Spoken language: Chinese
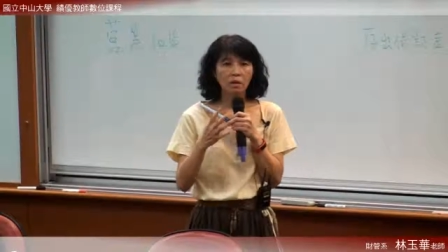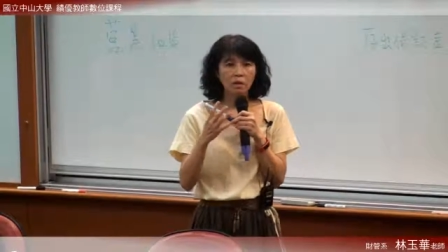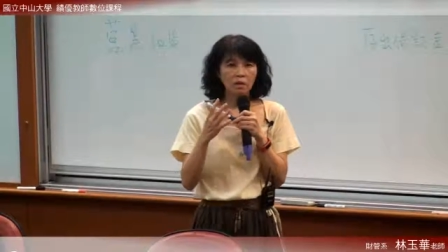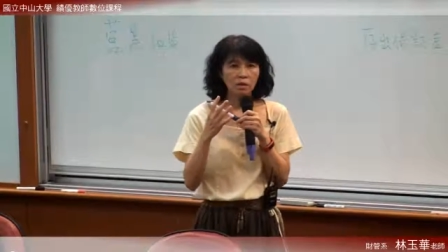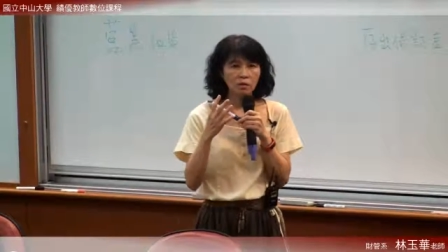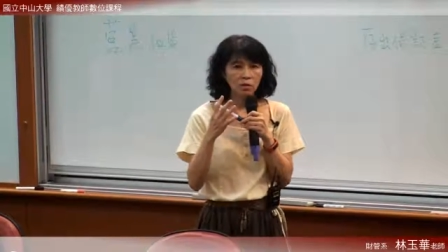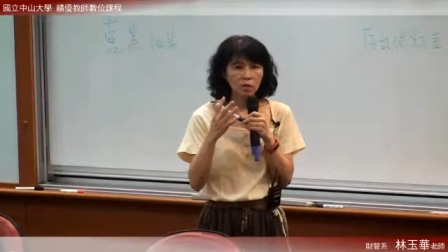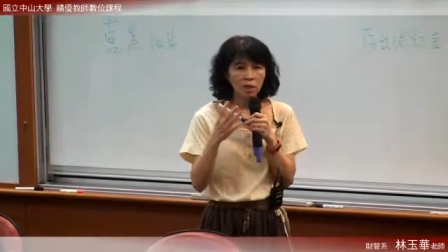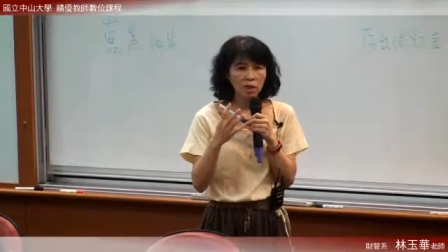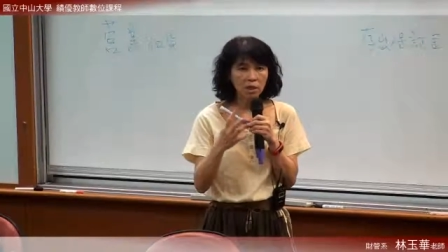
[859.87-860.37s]

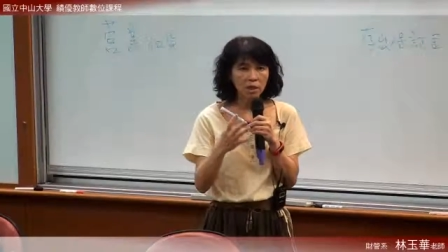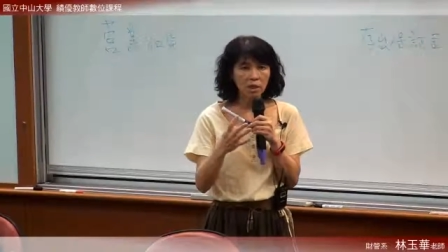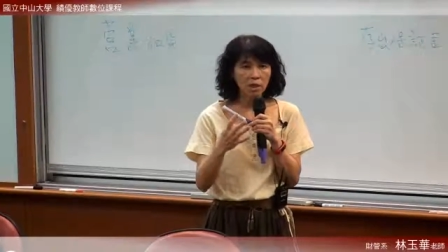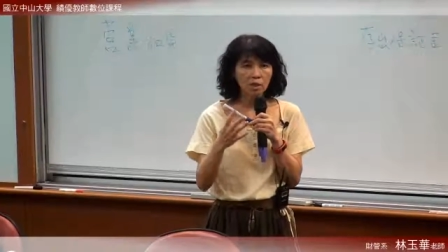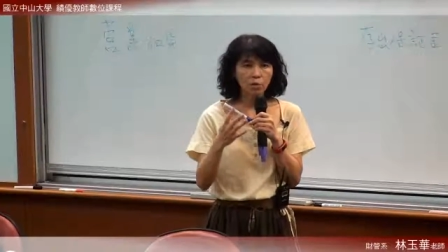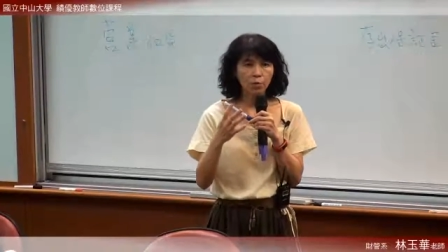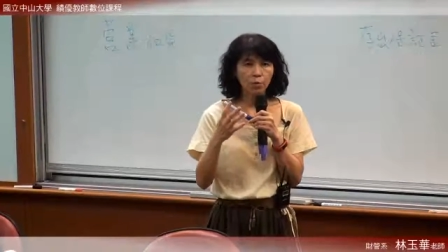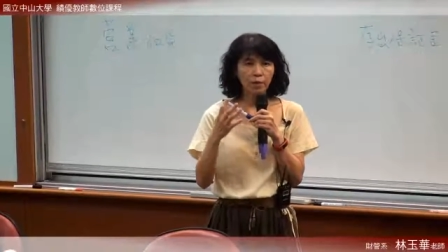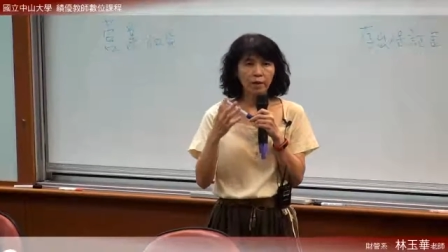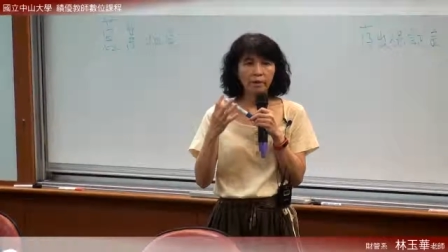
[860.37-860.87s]
你就一
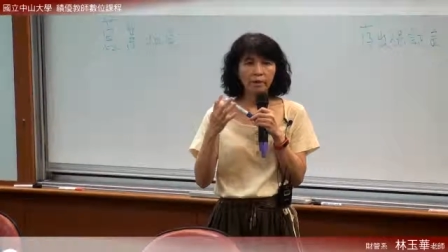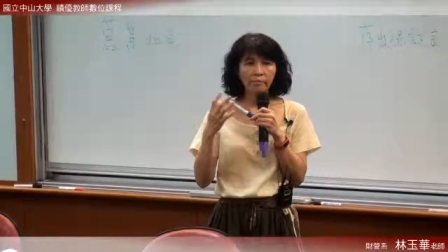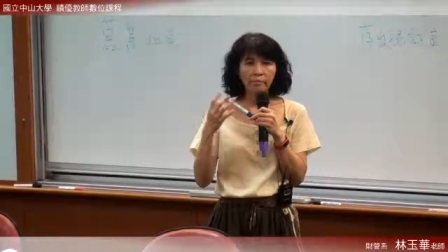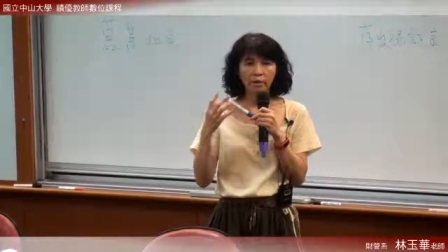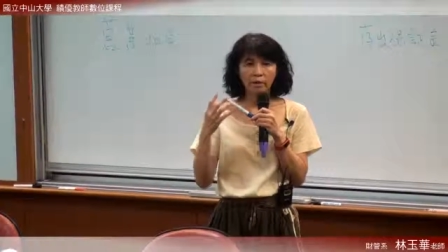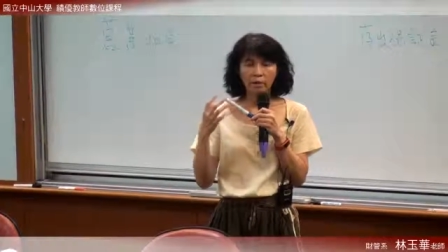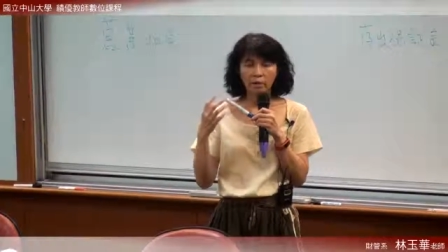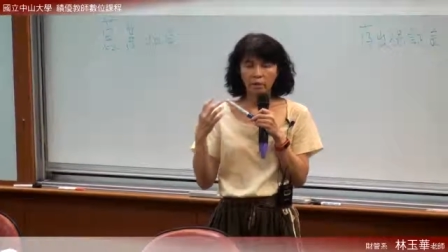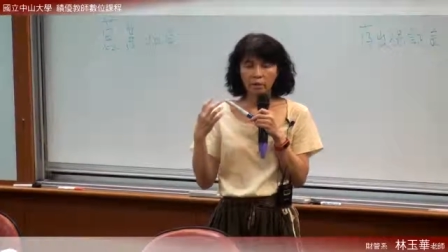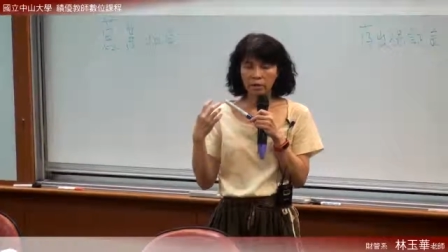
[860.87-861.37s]
千万
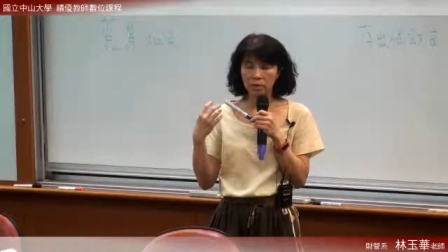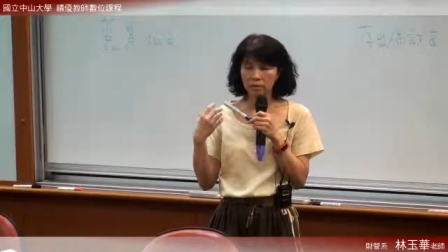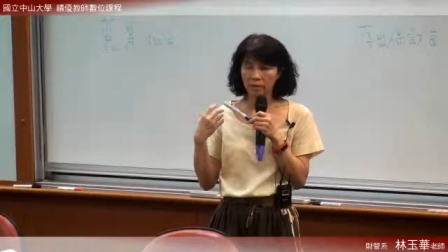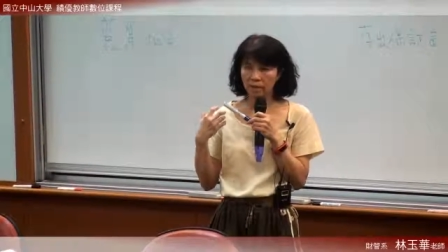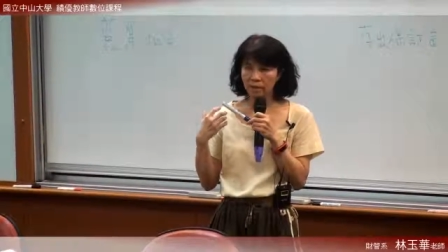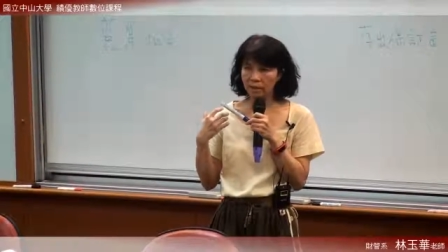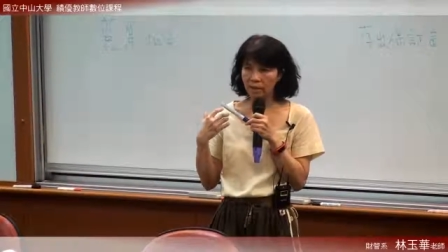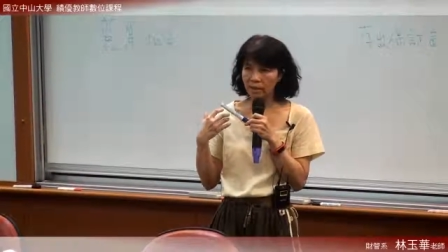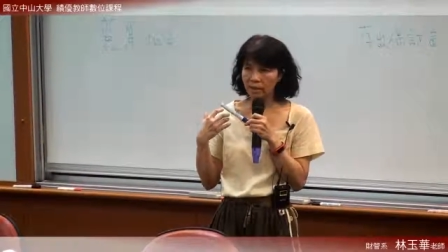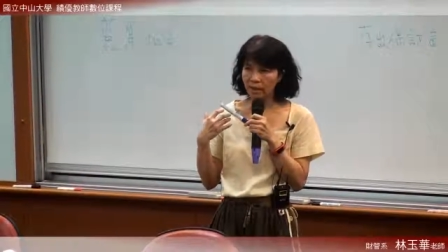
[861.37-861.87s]
放在我这
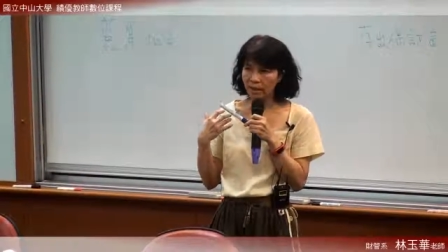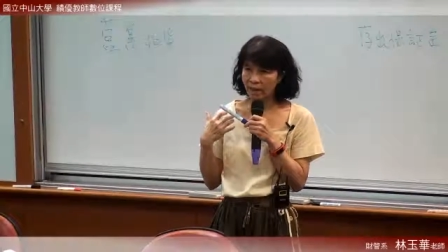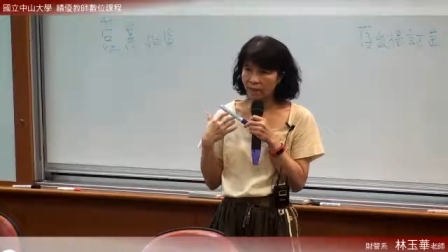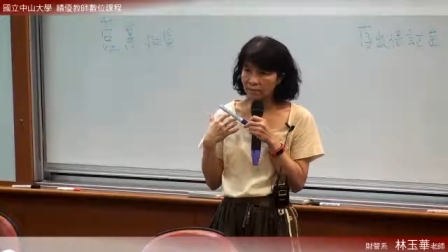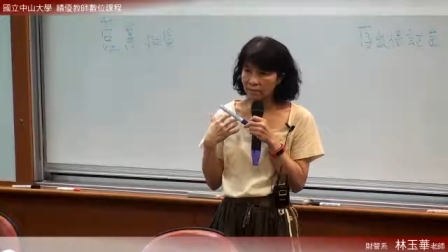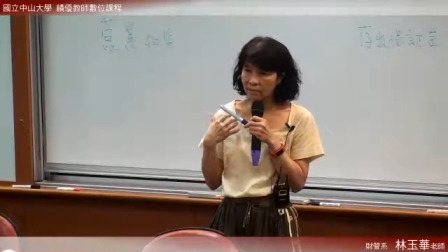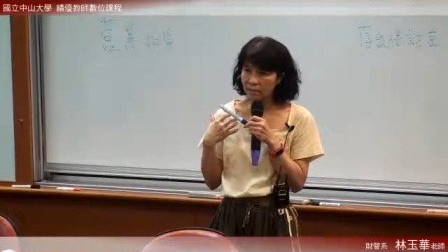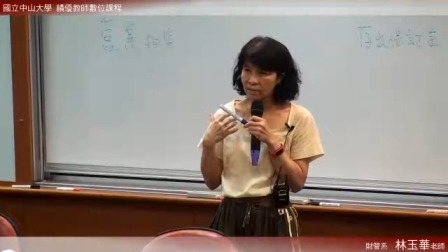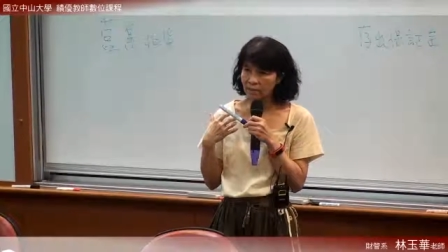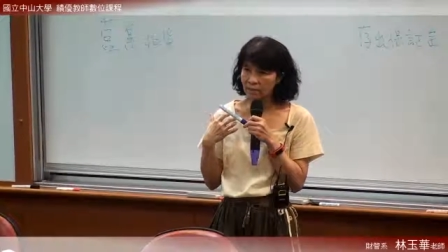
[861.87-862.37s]
边当
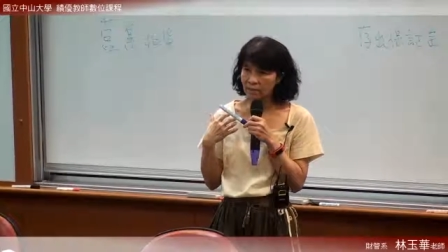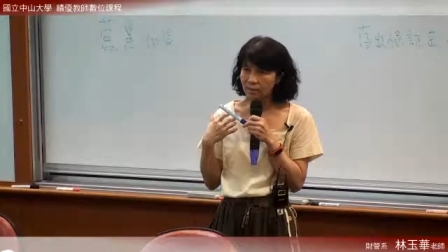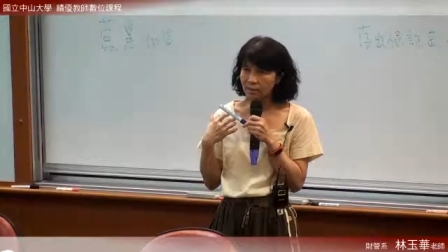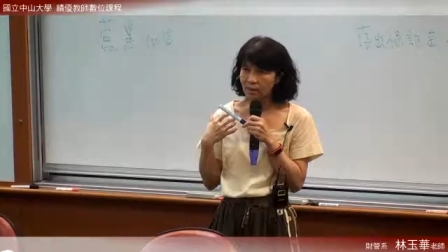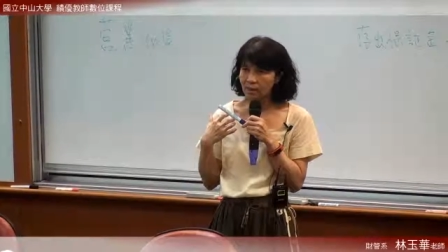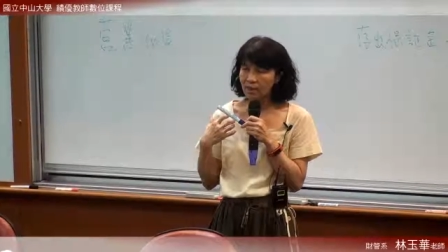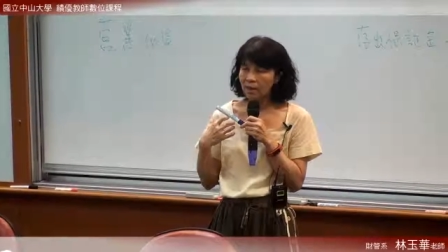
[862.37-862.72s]
押金，